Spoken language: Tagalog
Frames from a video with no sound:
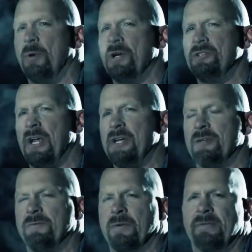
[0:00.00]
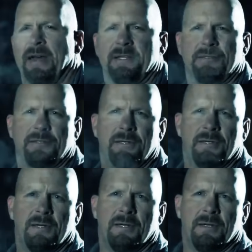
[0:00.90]
ni Rai na ang pagiging
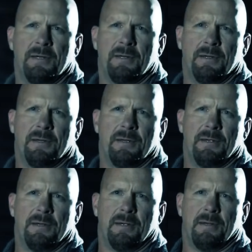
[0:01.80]
sundalo ay nagpahirap sa